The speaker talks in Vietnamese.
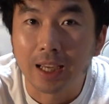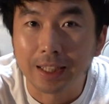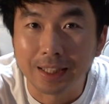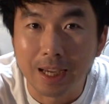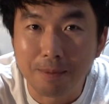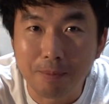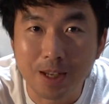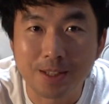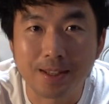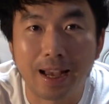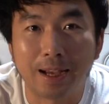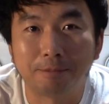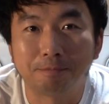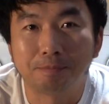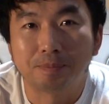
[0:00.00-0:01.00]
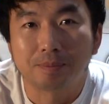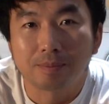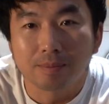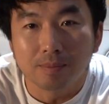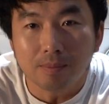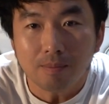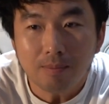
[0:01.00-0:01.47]
ghế massage
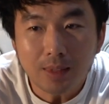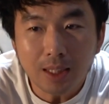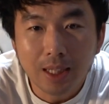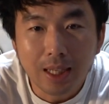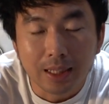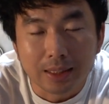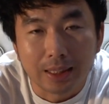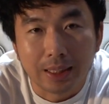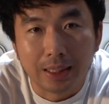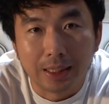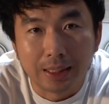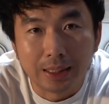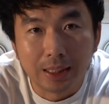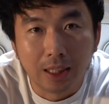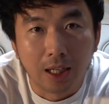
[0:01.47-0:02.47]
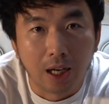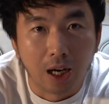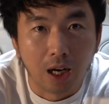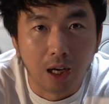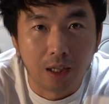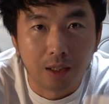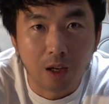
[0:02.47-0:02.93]
thì
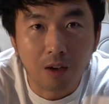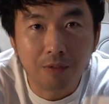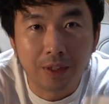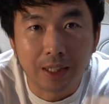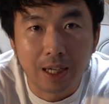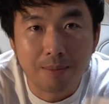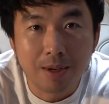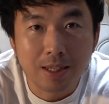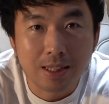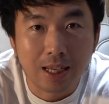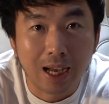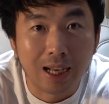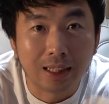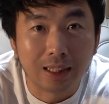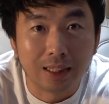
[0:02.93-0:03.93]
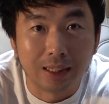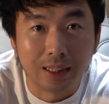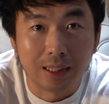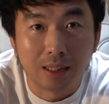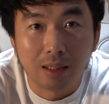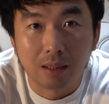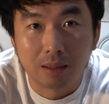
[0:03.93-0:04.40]
uh, nói về ghế massage thì
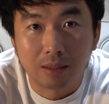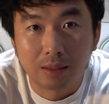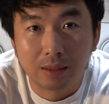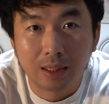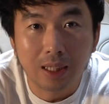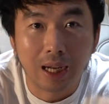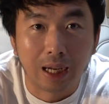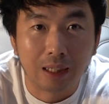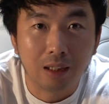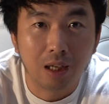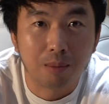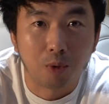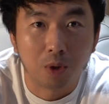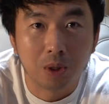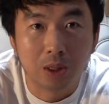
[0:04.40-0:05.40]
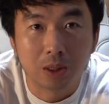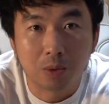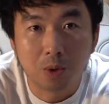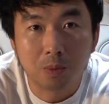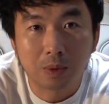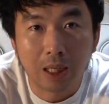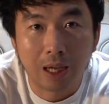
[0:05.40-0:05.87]
rất hẳn là mọi người trong
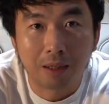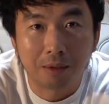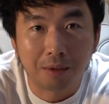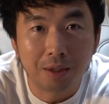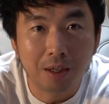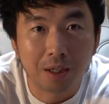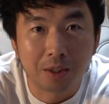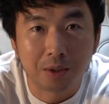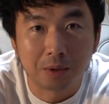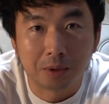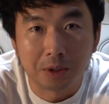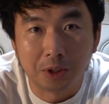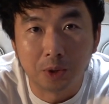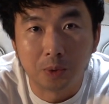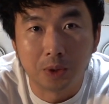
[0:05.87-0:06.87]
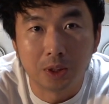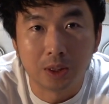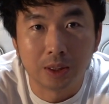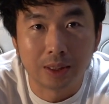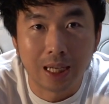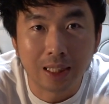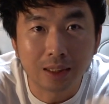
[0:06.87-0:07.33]
chúng ta rất là nhiều
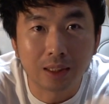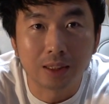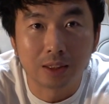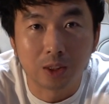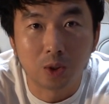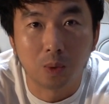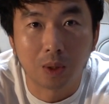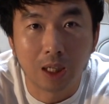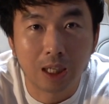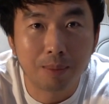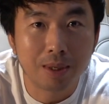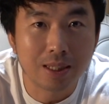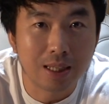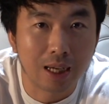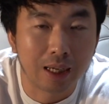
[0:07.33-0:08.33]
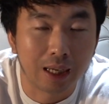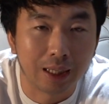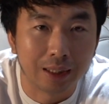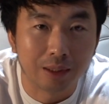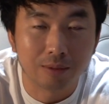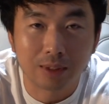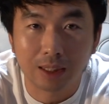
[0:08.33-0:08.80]
người đã từng sử dụng cái ghế massage
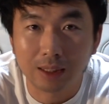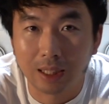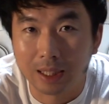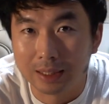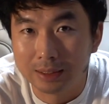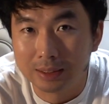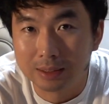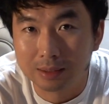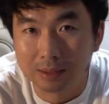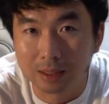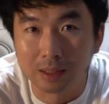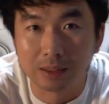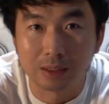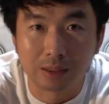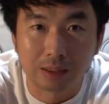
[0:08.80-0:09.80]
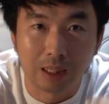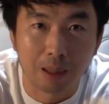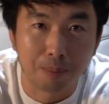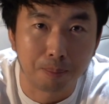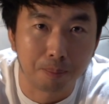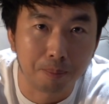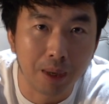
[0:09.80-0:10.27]
này chúng ta có thể từng
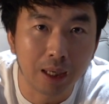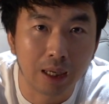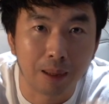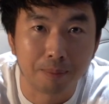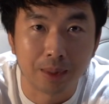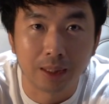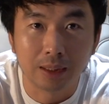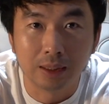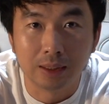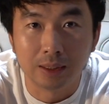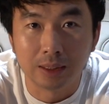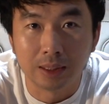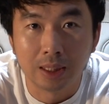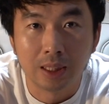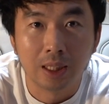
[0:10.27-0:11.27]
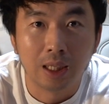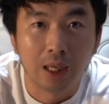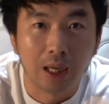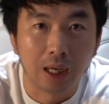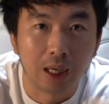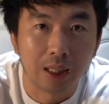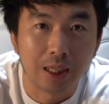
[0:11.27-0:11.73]
gặp bắt gặp những người
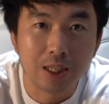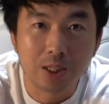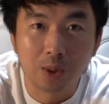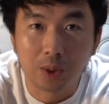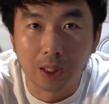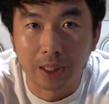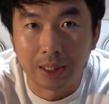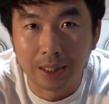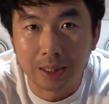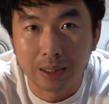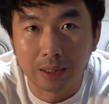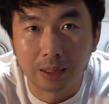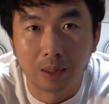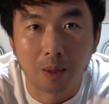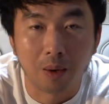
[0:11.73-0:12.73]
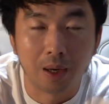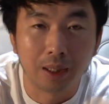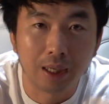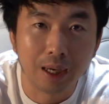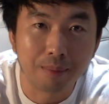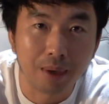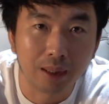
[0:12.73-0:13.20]
à, đi siêu thị ngồi ở
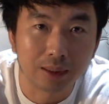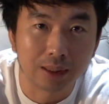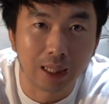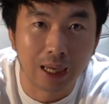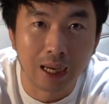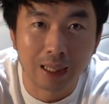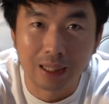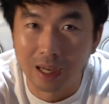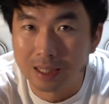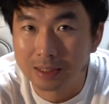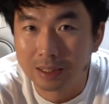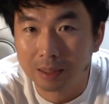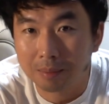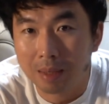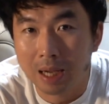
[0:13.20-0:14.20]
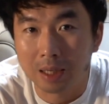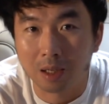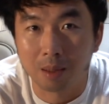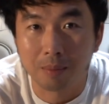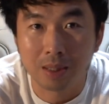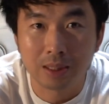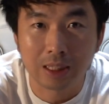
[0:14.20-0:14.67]
ghế massage ở sân bay
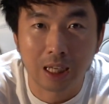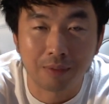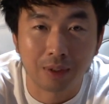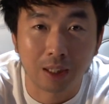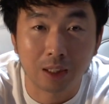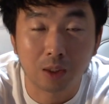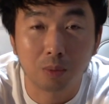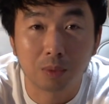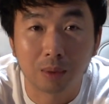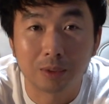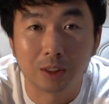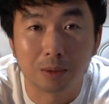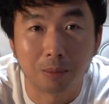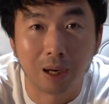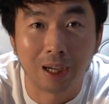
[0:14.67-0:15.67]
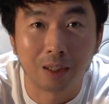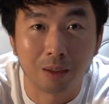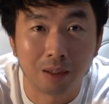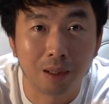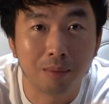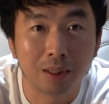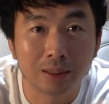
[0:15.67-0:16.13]
gọi massage và các trung tâm thương mại
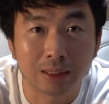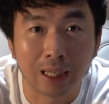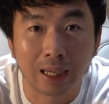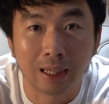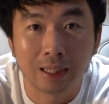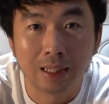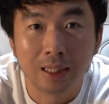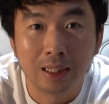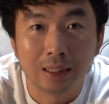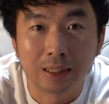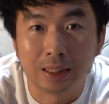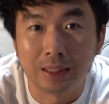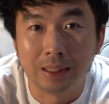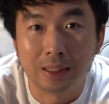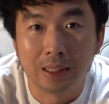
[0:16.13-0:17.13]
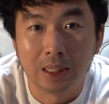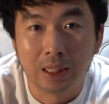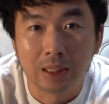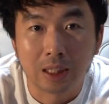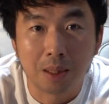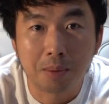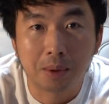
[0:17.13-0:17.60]
gọi ghế massage thì
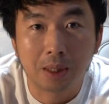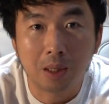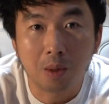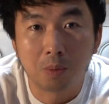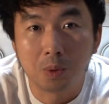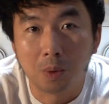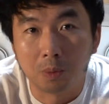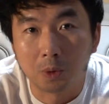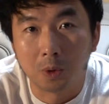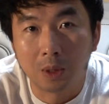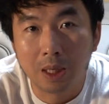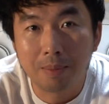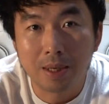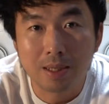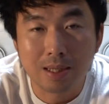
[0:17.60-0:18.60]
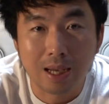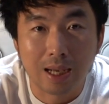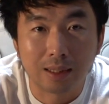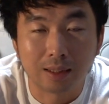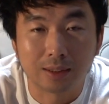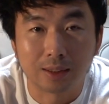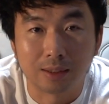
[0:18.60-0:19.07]
cái cái công dụng của ghế massage
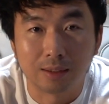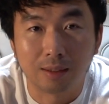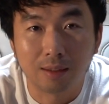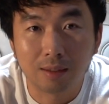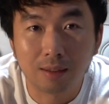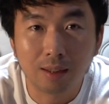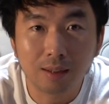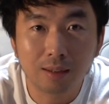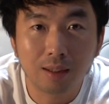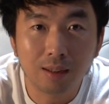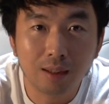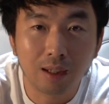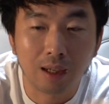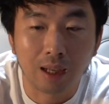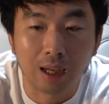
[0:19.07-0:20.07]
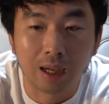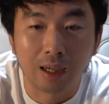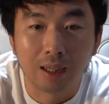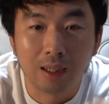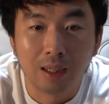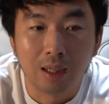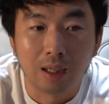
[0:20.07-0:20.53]
thực sự nó rất rất là
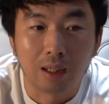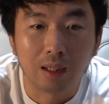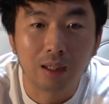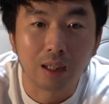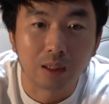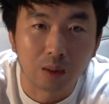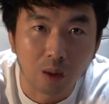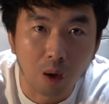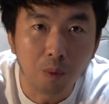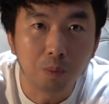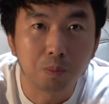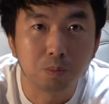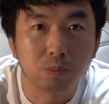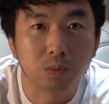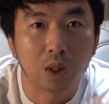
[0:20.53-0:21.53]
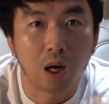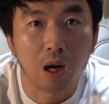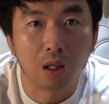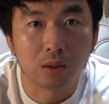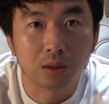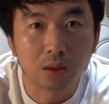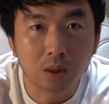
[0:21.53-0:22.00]
rất là tốt
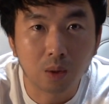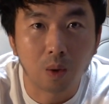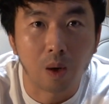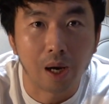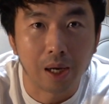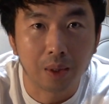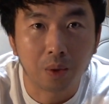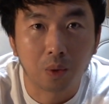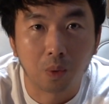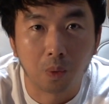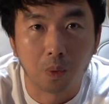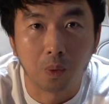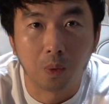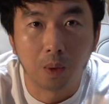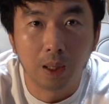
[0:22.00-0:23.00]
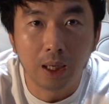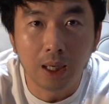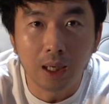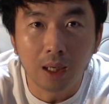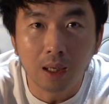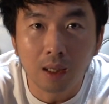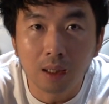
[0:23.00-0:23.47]
cho sức khỏe
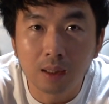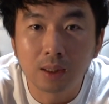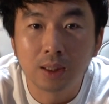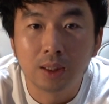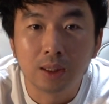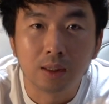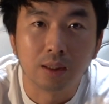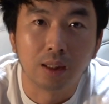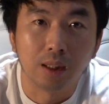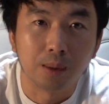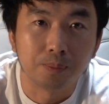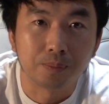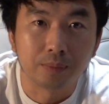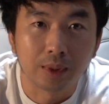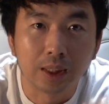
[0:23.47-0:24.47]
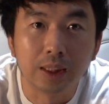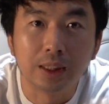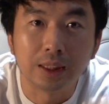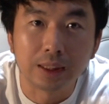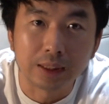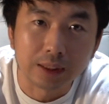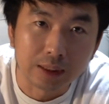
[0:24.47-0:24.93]
của uh,
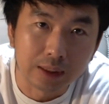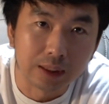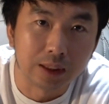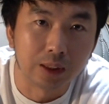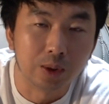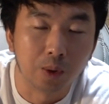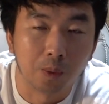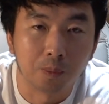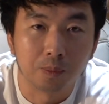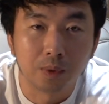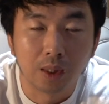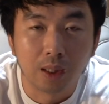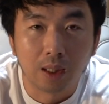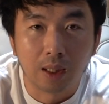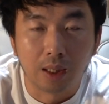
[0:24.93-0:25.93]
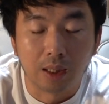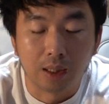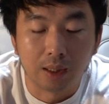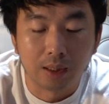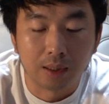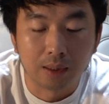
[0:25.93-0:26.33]
người người sử dụng uh,